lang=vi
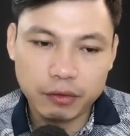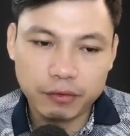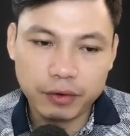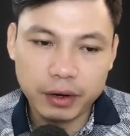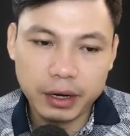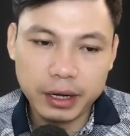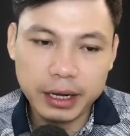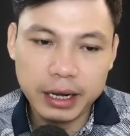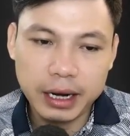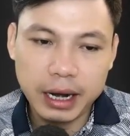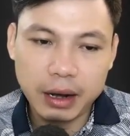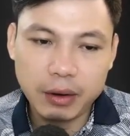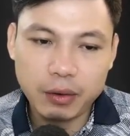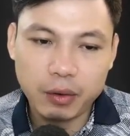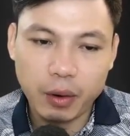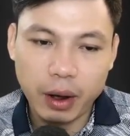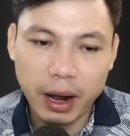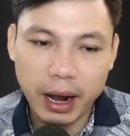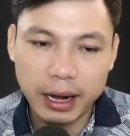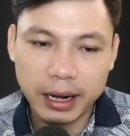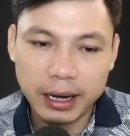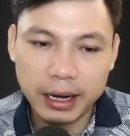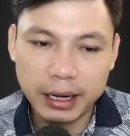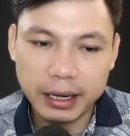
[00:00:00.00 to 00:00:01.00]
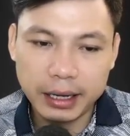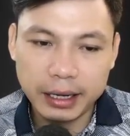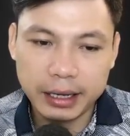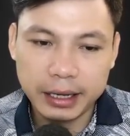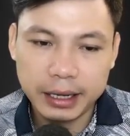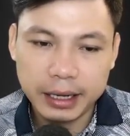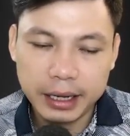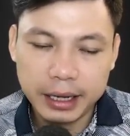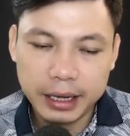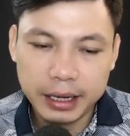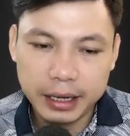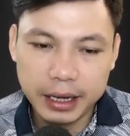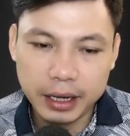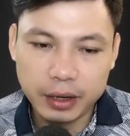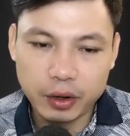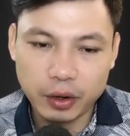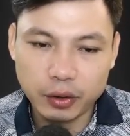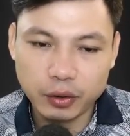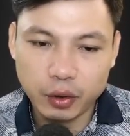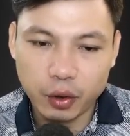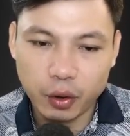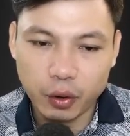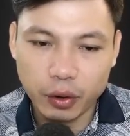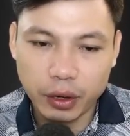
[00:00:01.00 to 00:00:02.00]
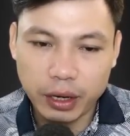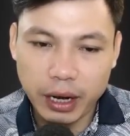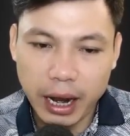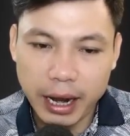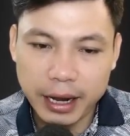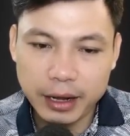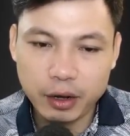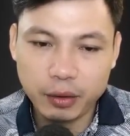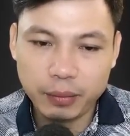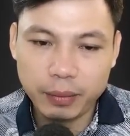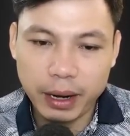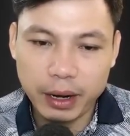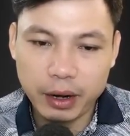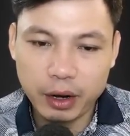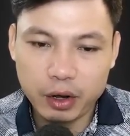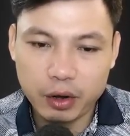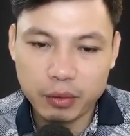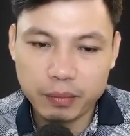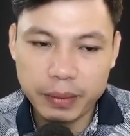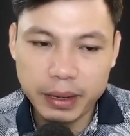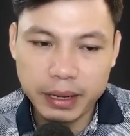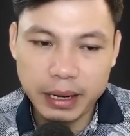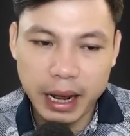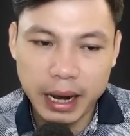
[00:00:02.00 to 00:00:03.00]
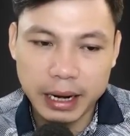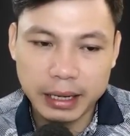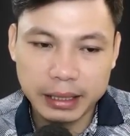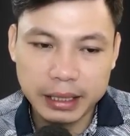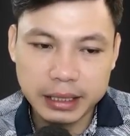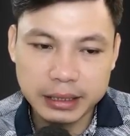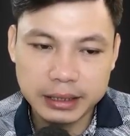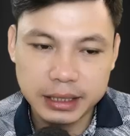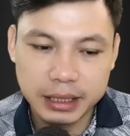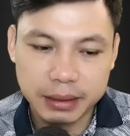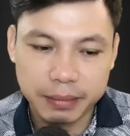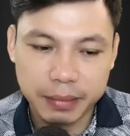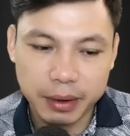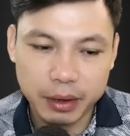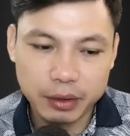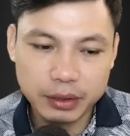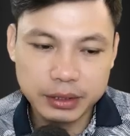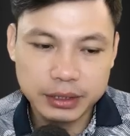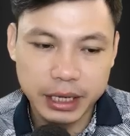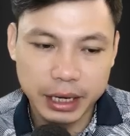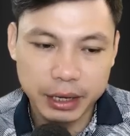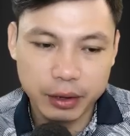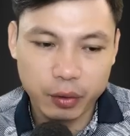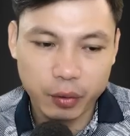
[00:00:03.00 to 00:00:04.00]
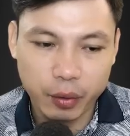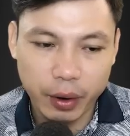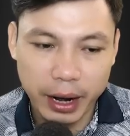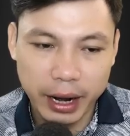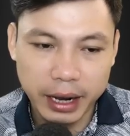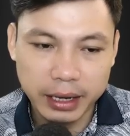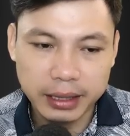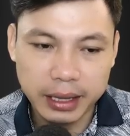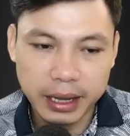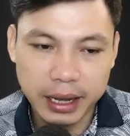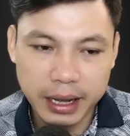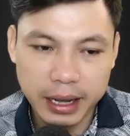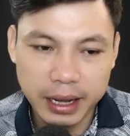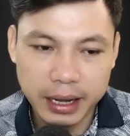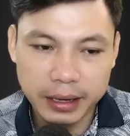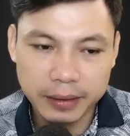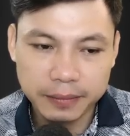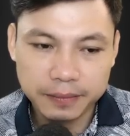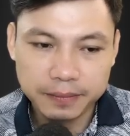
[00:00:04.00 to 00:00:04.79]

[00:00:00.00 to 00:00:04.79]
cho nên định cầm dép choang cho mỗi thằng một cái, nhưng rồi lại thôi. Lão nhìn